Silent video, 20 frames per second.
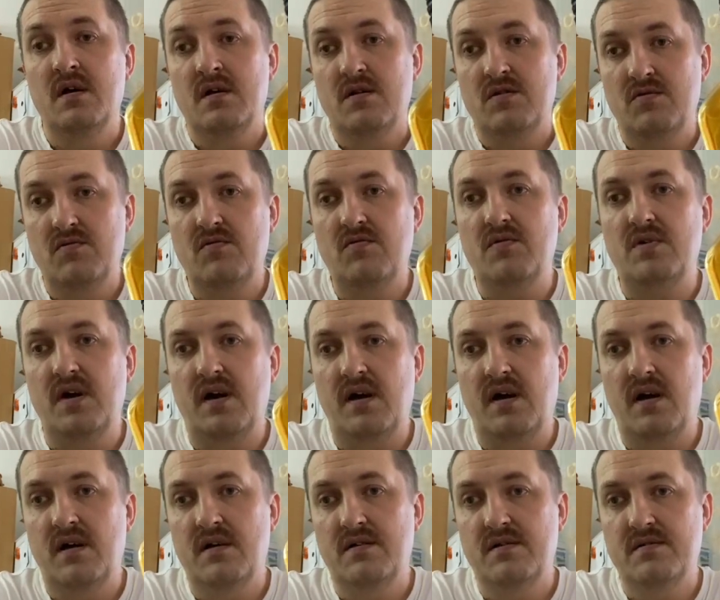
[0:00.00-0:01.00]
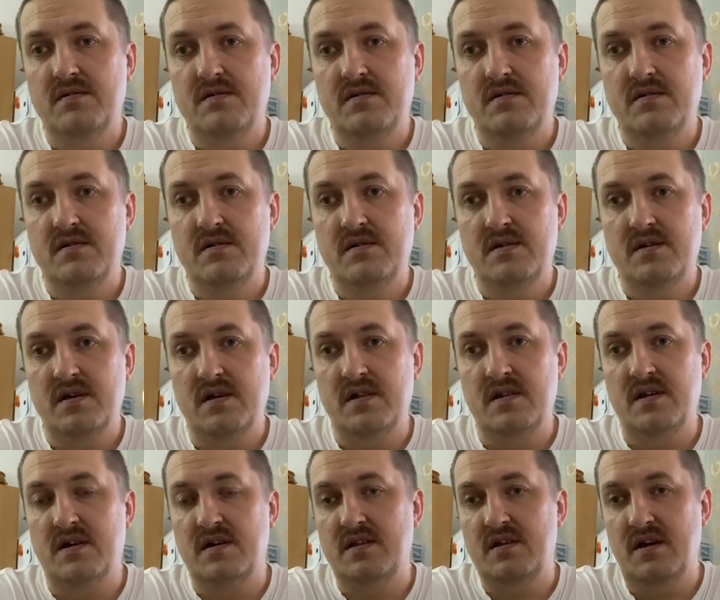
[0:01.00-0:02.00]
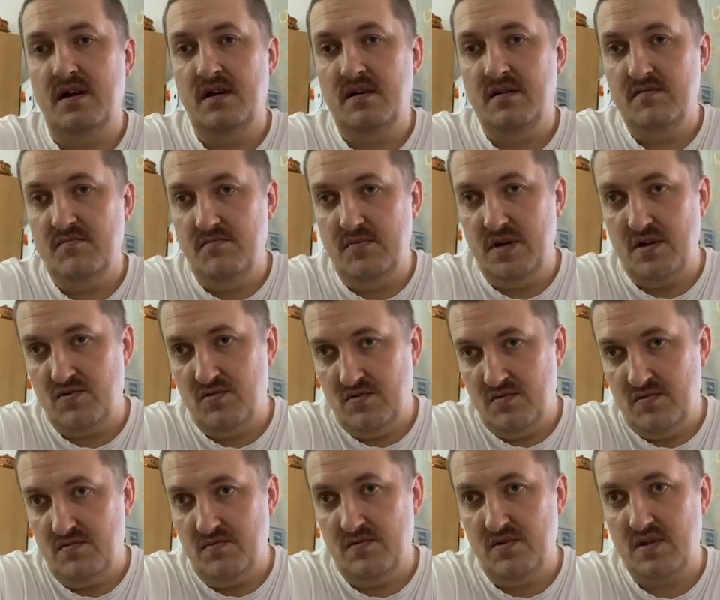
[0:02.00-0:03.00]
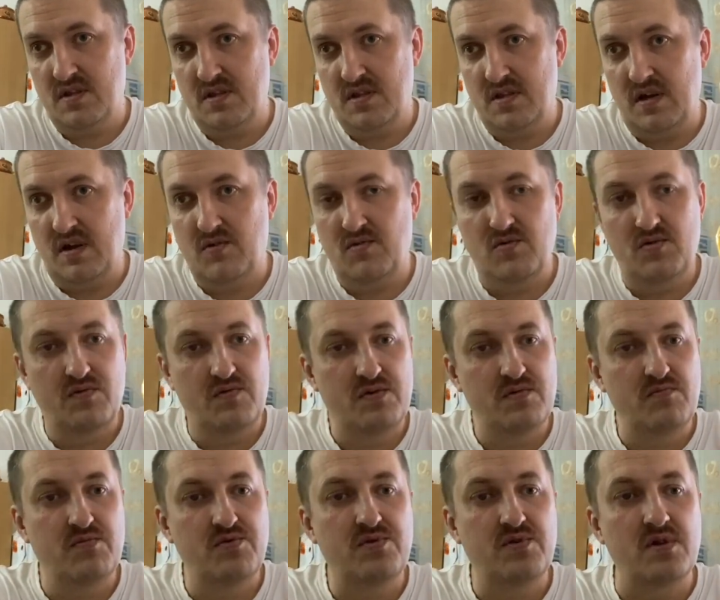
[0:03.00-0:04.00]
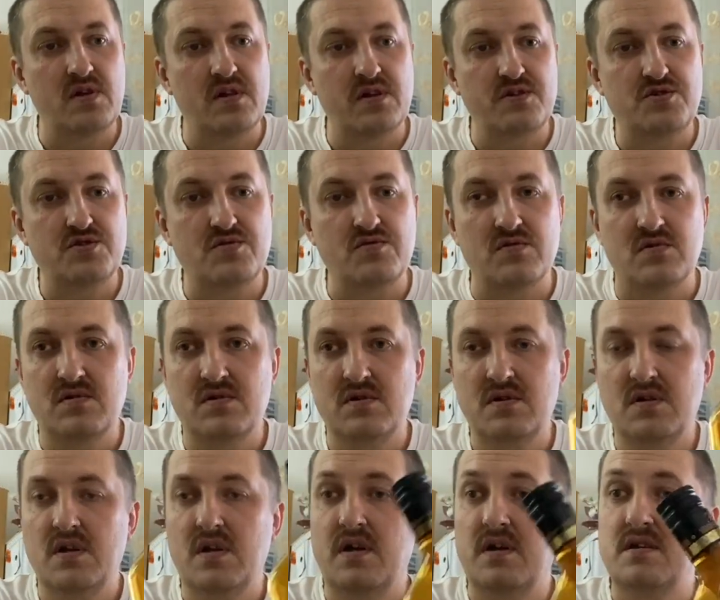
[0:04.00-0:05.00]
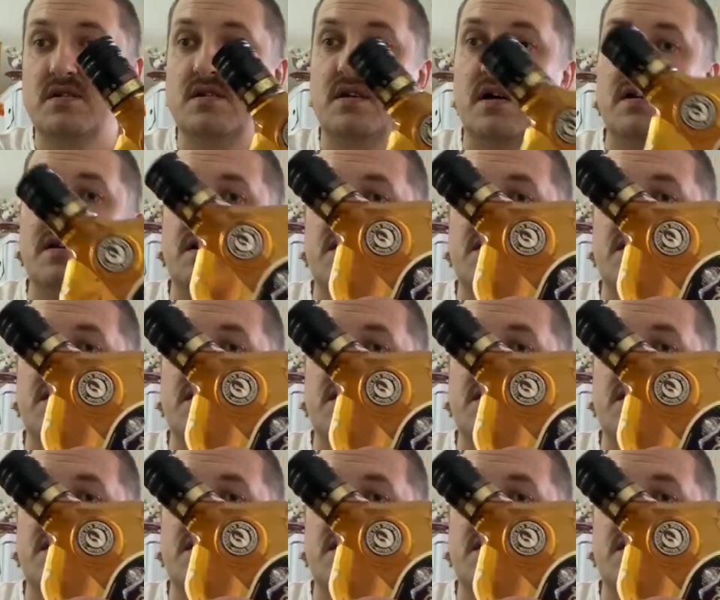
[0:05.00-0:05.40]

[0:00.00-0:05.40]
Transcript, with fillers: ну, я Иногда беру вот такую вот бутылочку. Кстати,